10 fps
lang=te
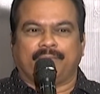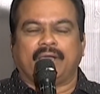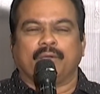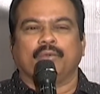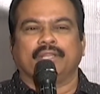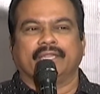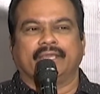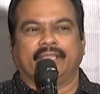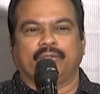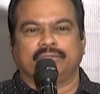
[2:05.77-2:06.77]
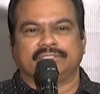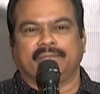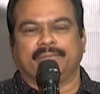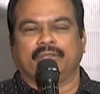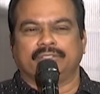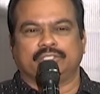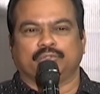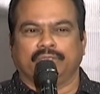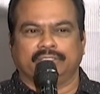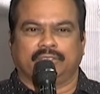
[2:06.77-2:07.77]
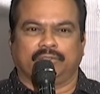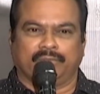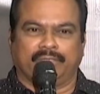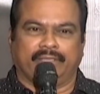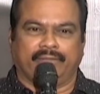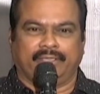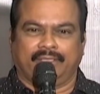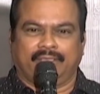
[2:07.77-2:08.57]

మా ఊరు దగ్గర ఎక్కువ సినిమాలు వచ్చి షూటింగ్లు జరుగుతుండేవి